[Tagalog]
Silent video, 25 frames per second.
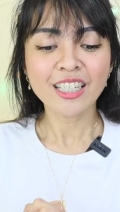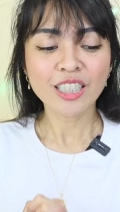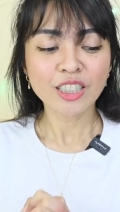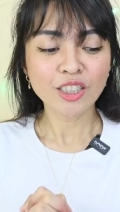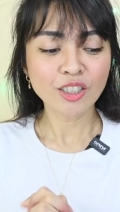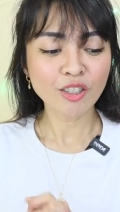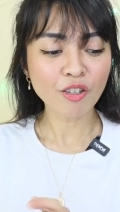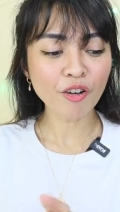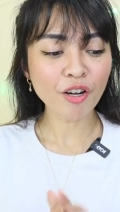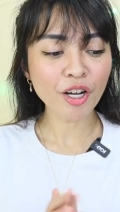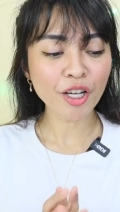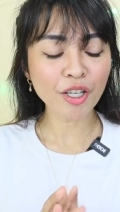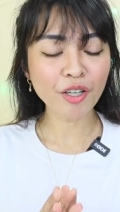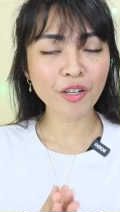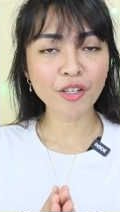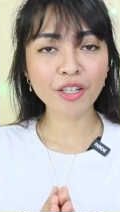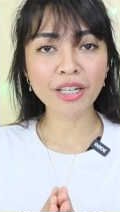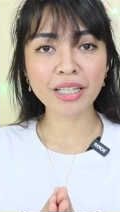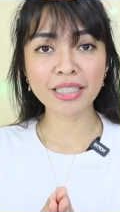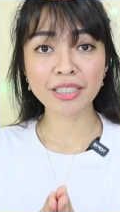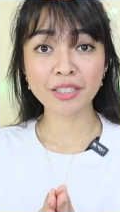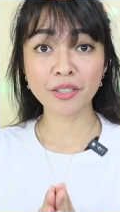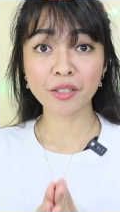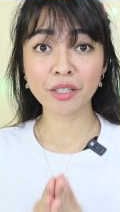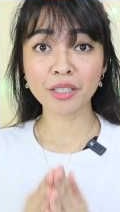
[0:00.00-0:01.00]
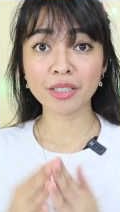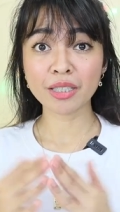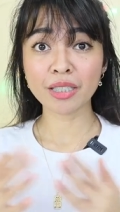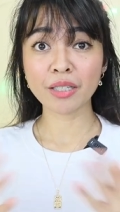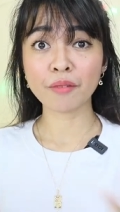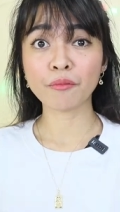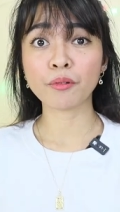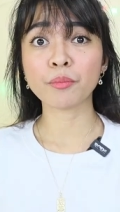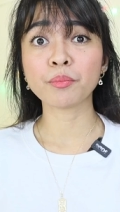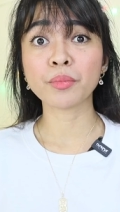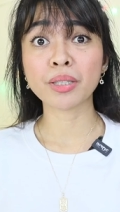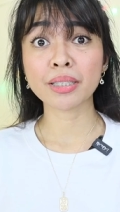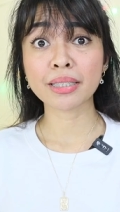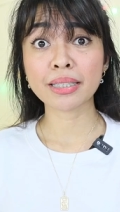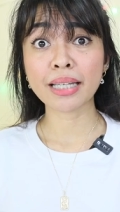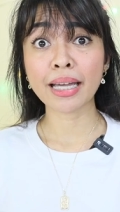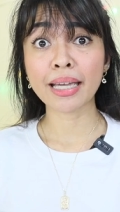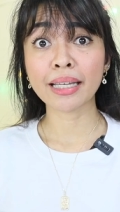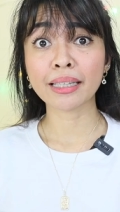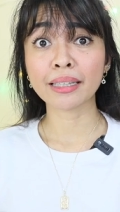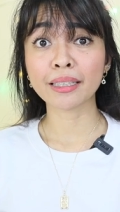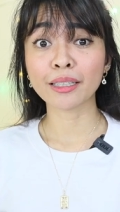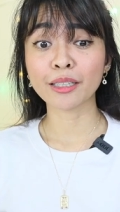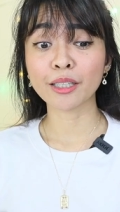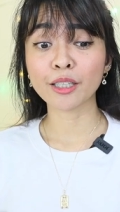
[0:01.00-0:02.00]
So ngayon, as you can see from the
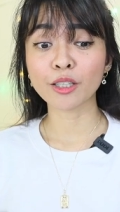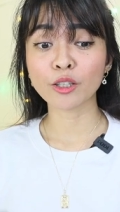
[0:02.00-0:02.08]
title,